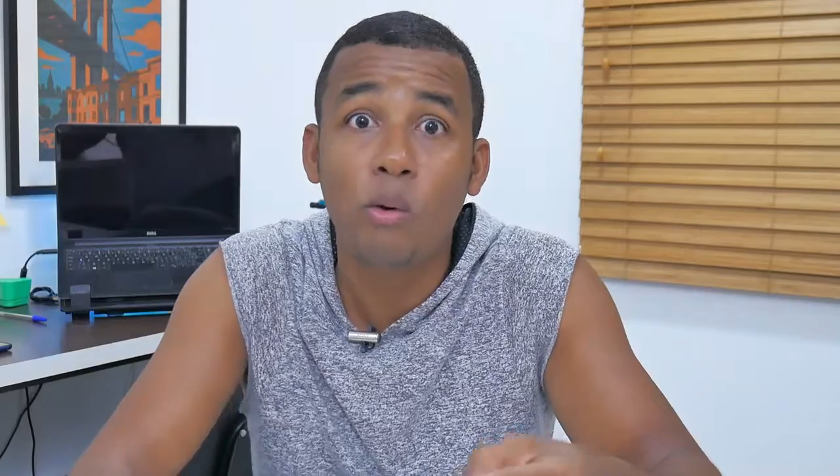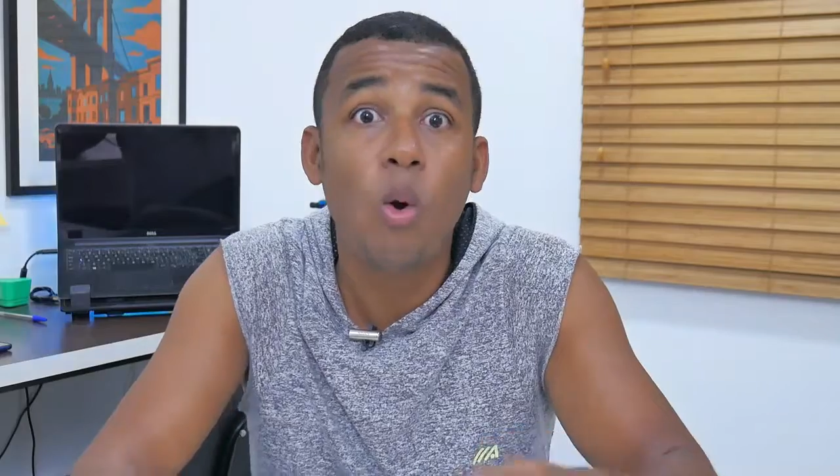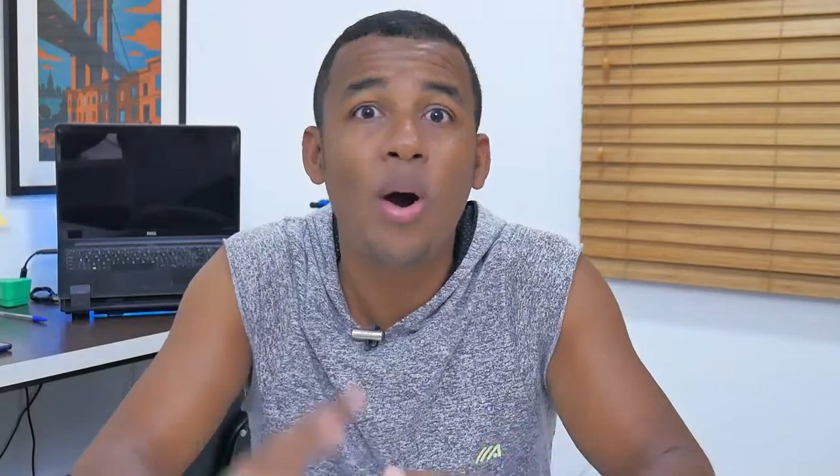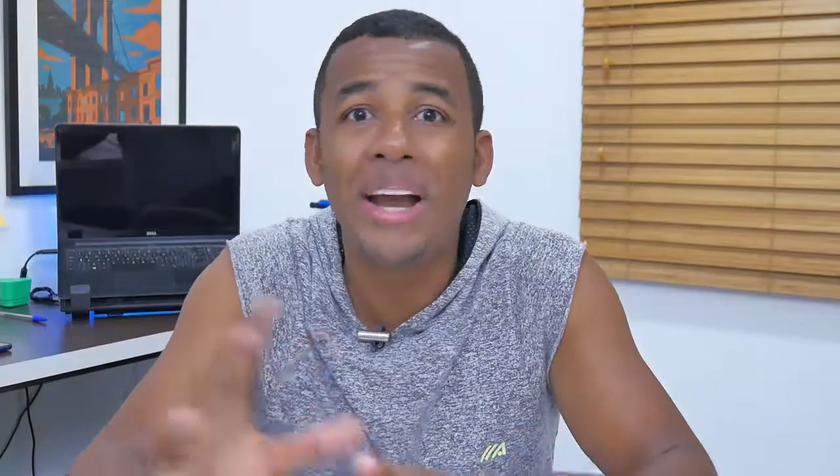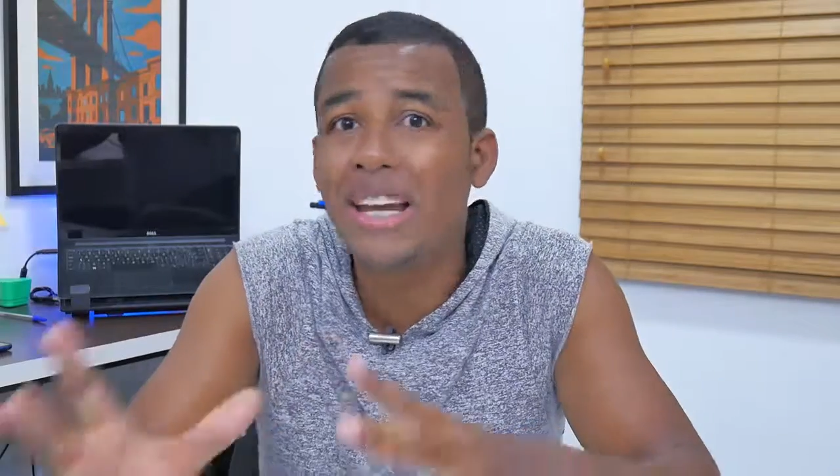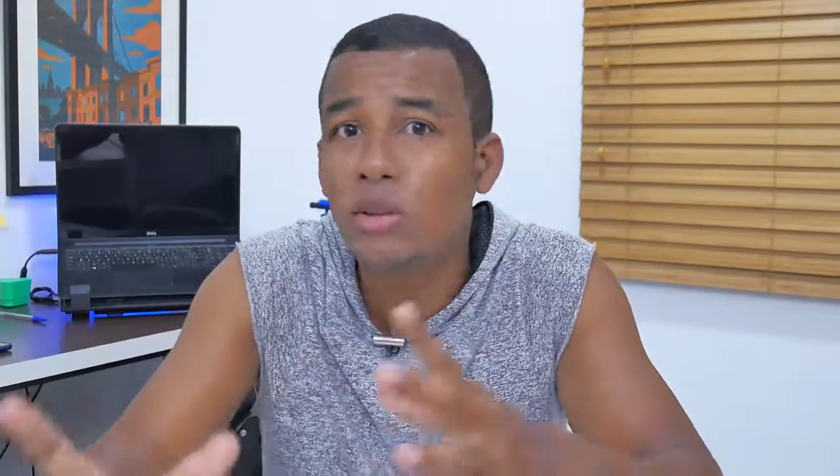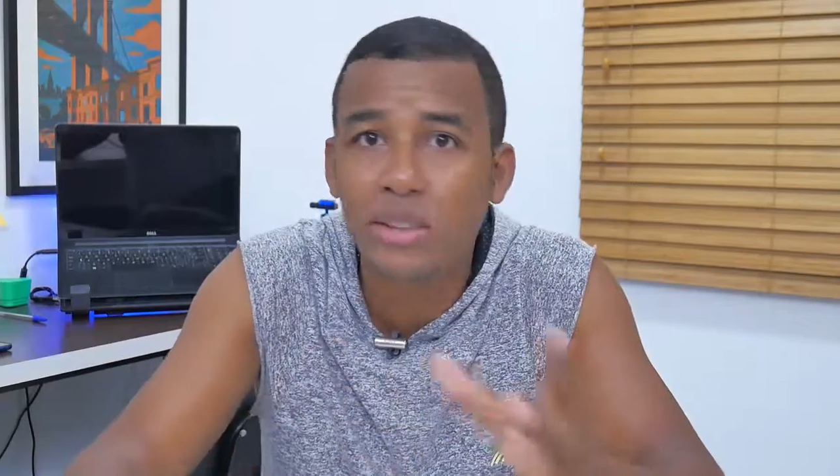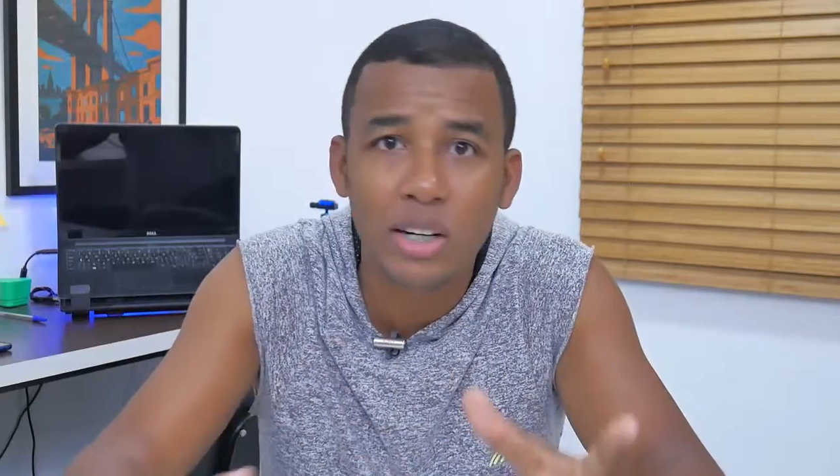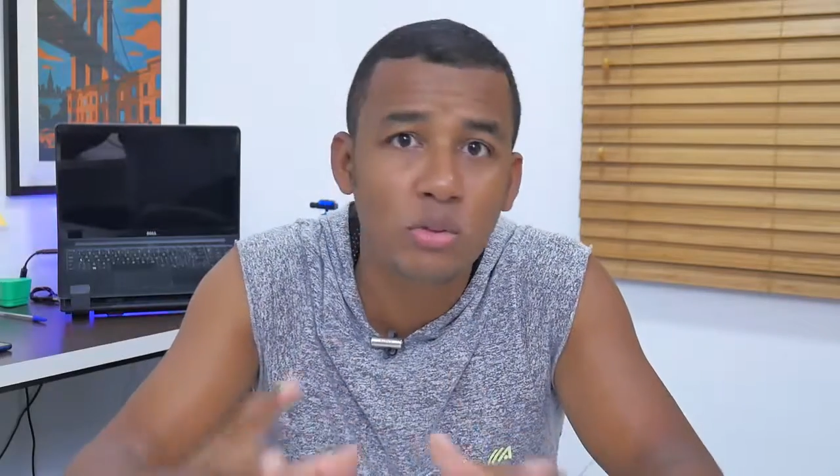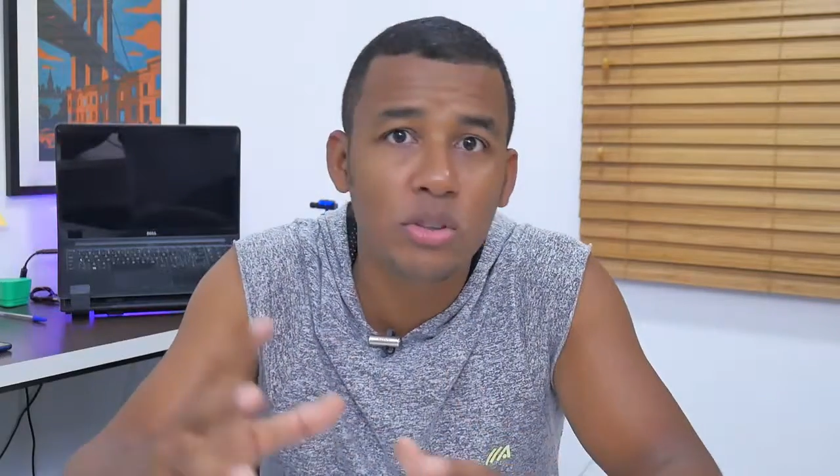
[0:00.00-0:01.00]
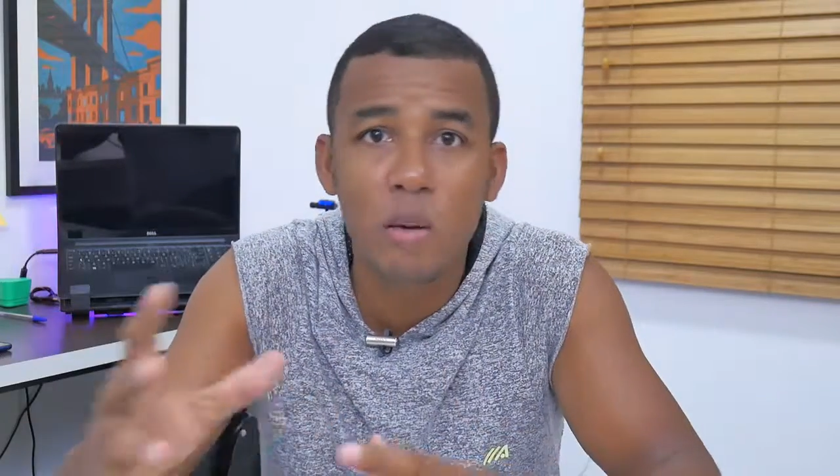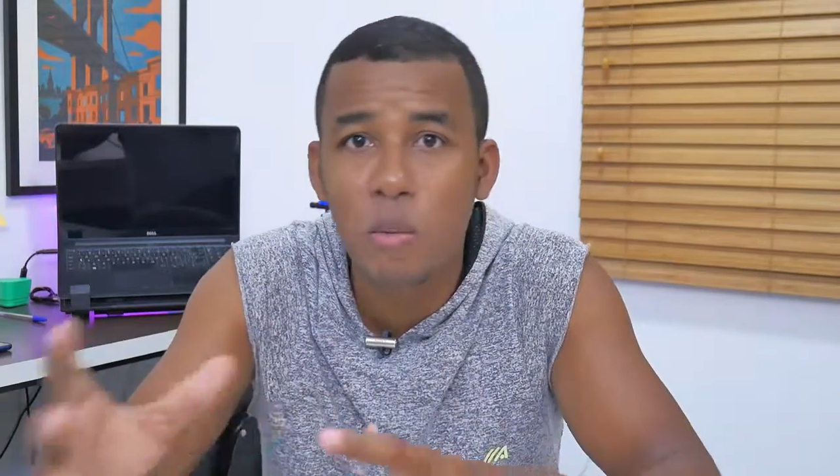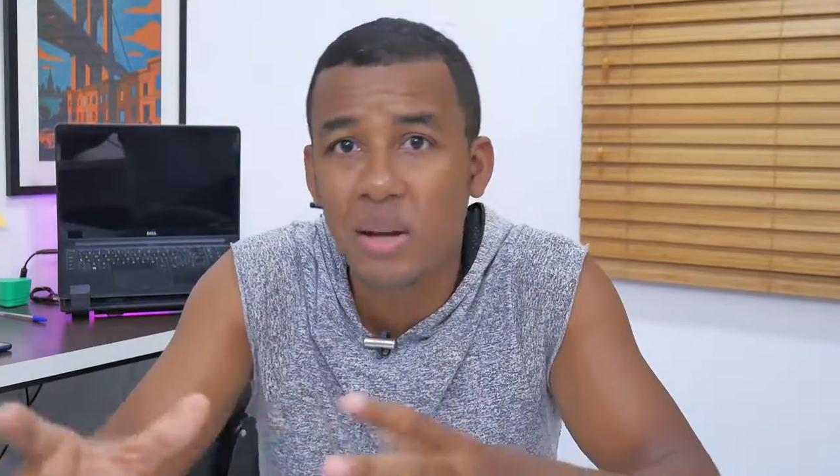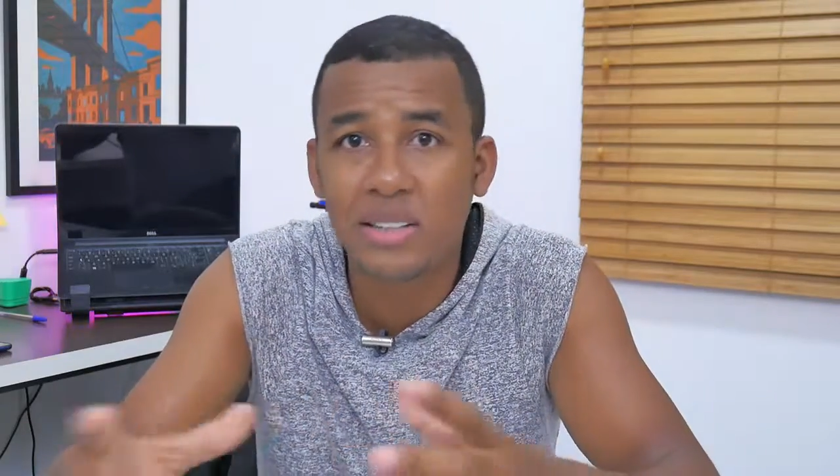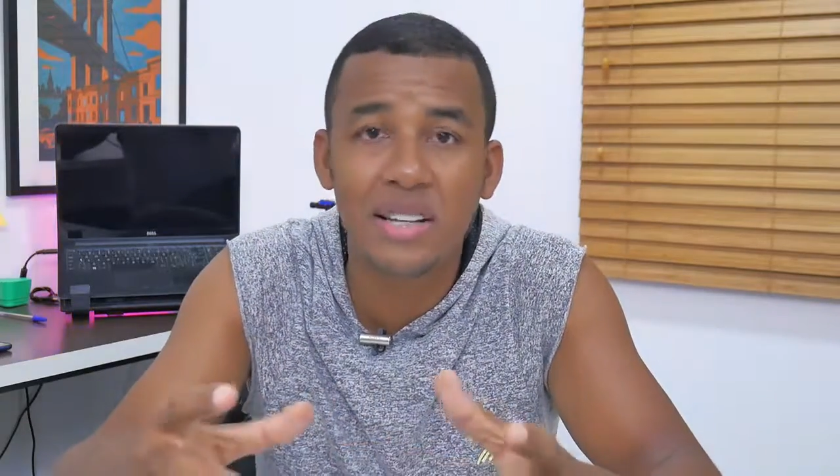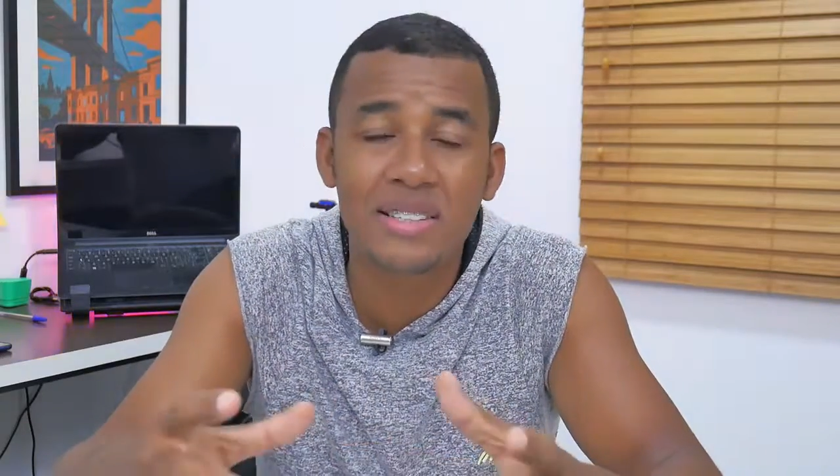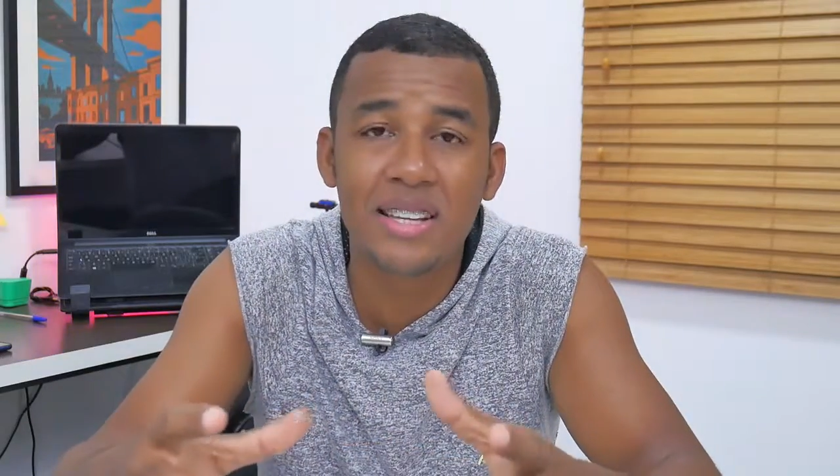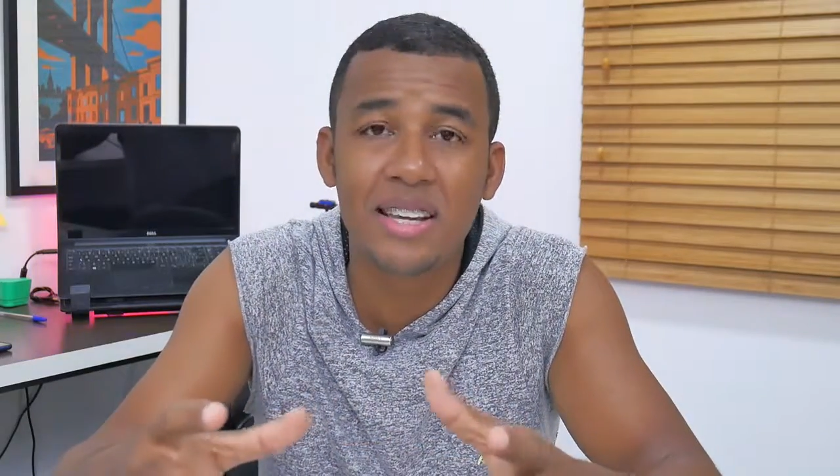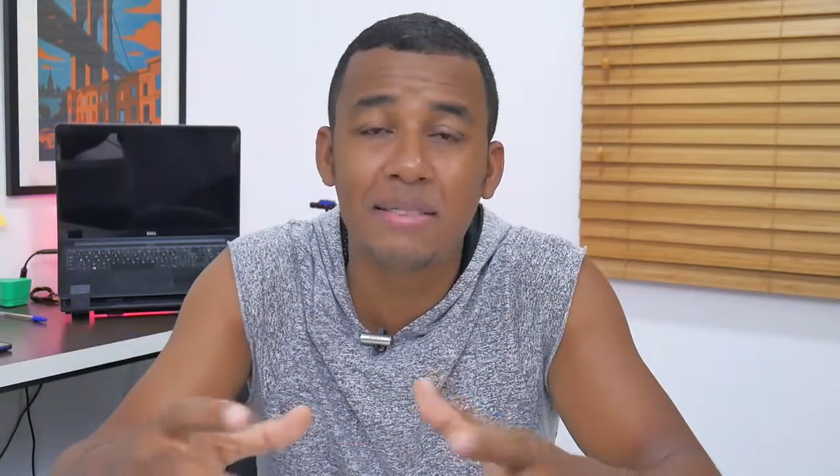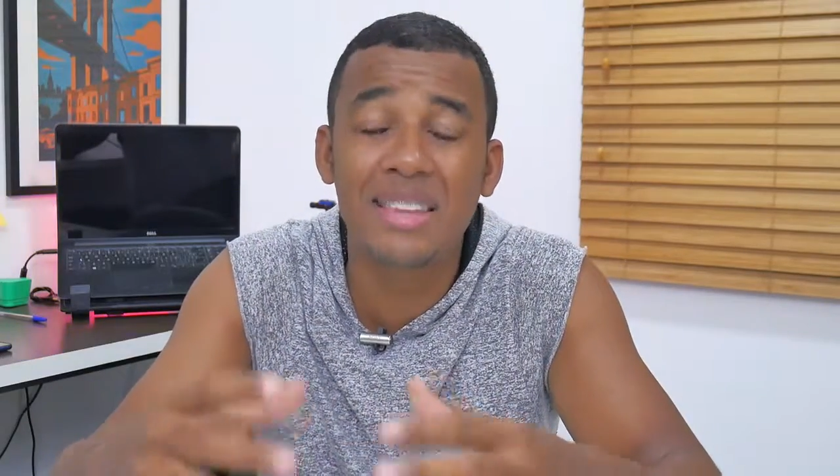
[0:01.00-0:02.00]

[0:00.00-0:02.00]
correndo atrás do tempo para trazer,